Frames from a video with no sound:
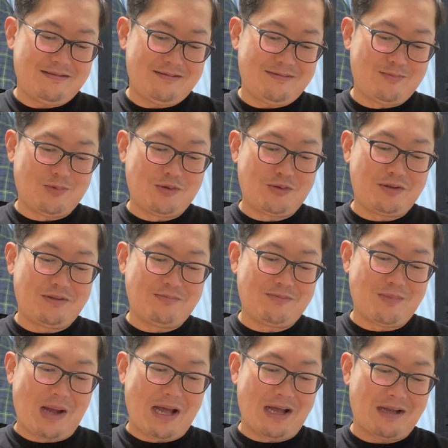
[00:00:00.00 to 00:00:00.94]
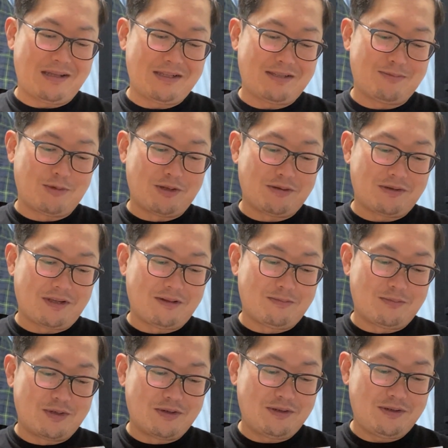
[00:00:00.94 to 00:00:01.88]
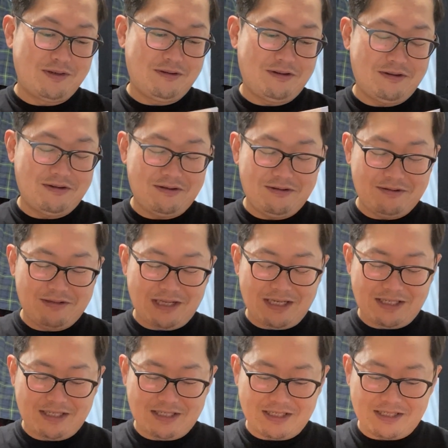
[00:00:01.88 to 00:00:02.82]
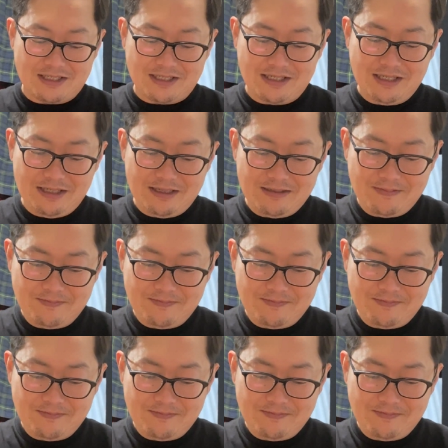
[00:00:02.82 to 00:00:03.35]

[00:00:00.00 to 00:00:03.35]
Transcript: む、まあ、いつも言うけど、無料だし、